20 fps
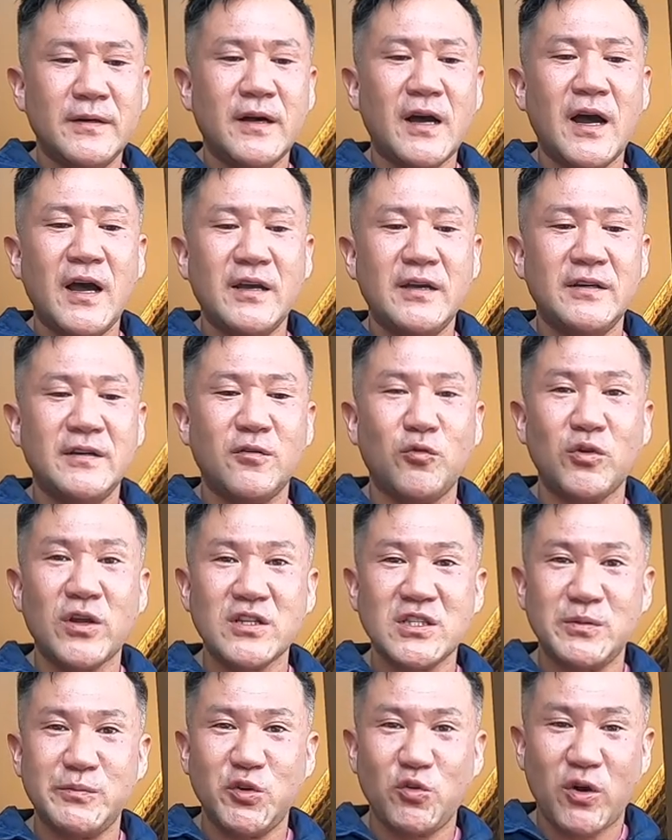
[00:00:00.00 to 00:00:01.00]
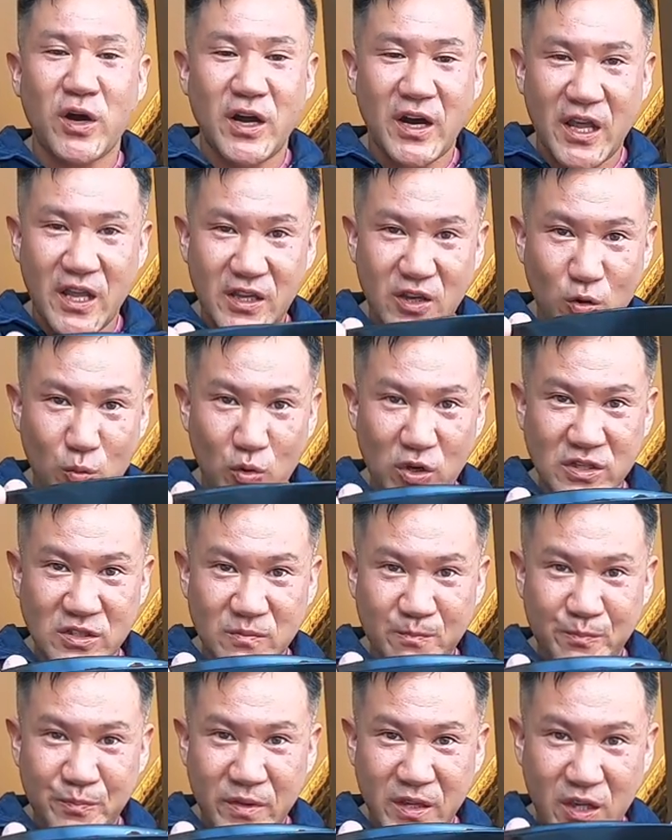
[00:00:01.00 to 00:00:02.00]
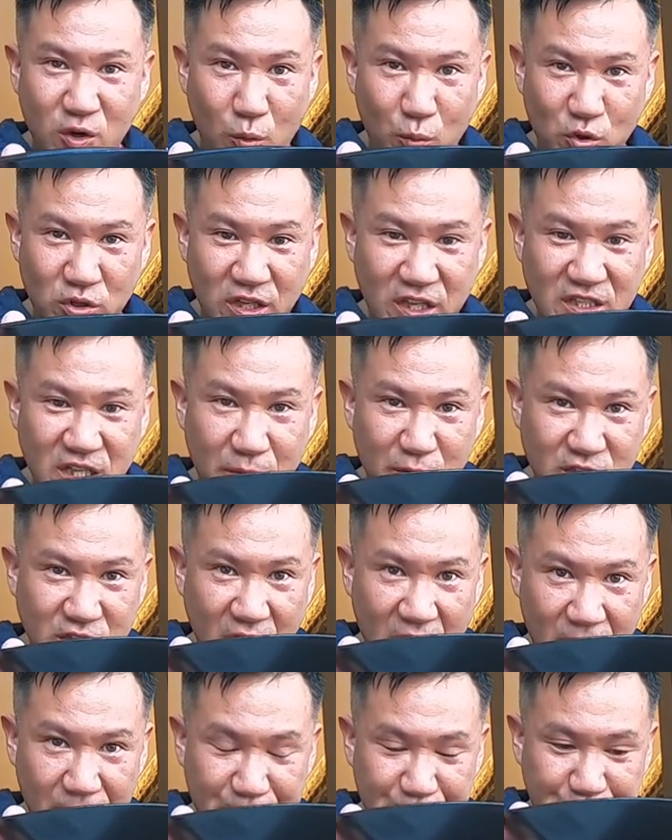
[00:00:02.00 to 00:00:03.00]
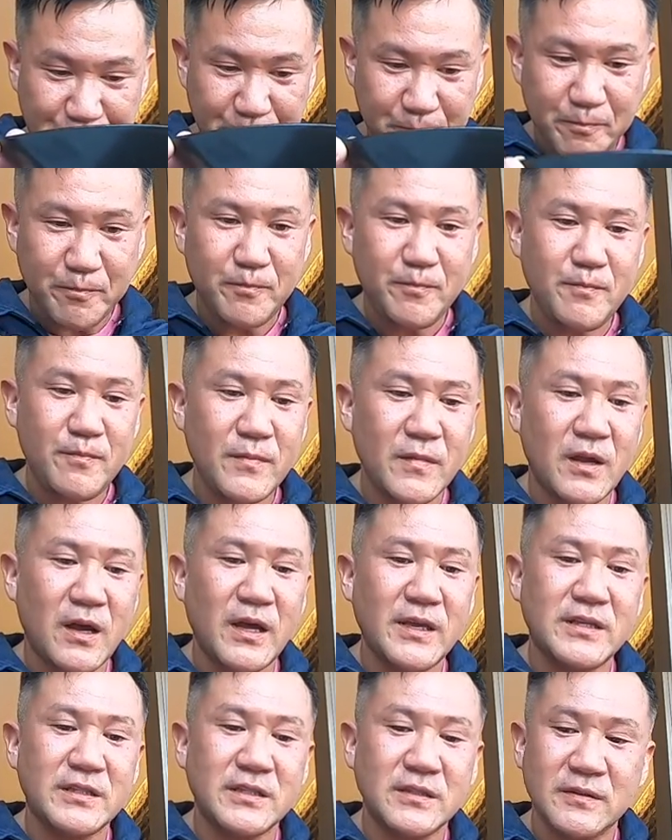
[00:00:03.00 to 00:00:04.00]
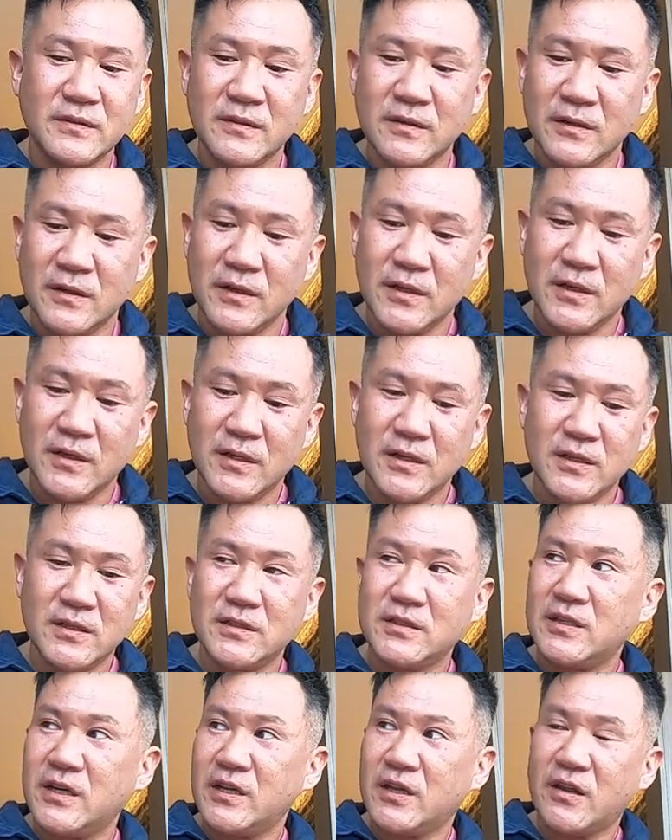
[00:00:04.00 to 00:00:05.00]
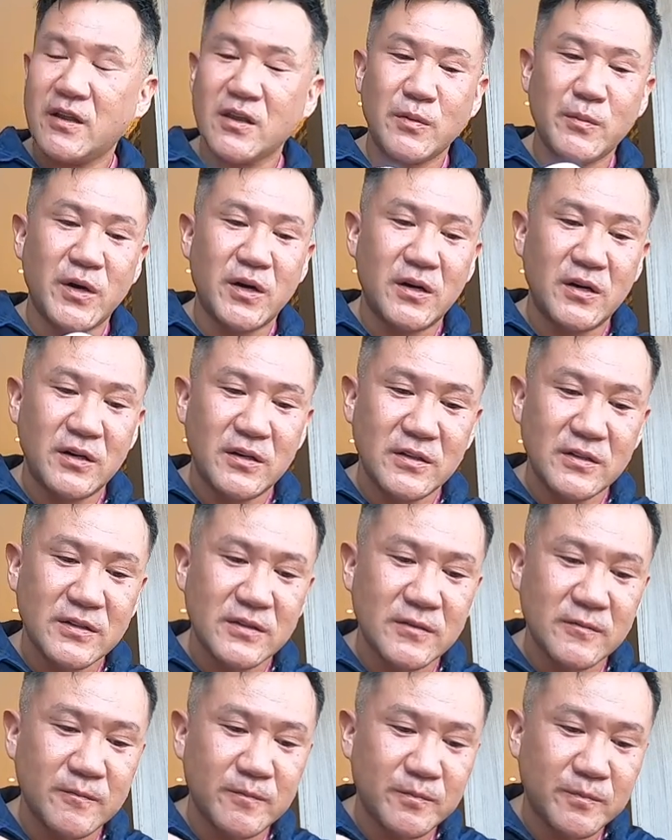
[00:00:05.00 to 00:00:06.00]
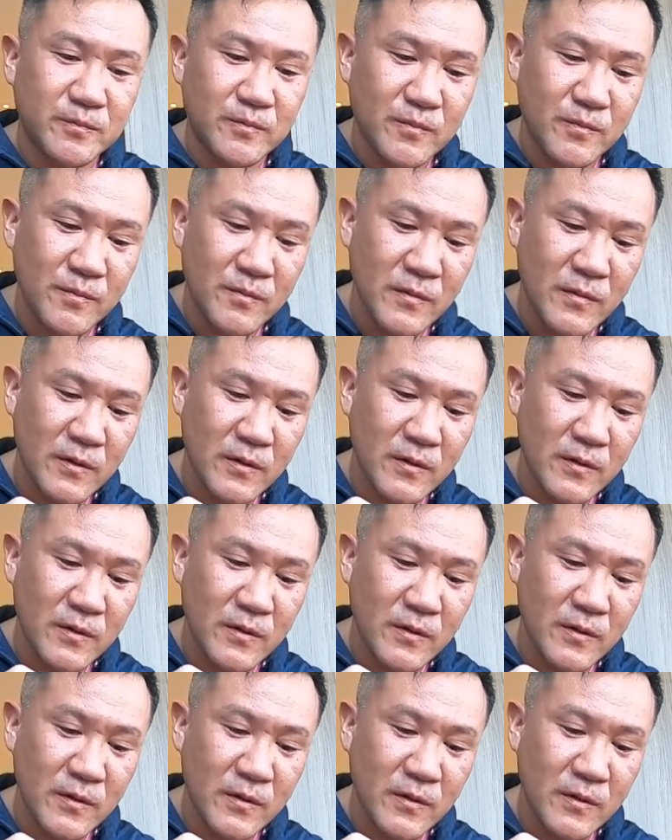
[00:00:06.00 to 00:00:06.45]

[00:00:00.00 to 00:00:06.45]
うん、はいおなじみのカレー2個も2個持ってきちゃいましたはいいただきますす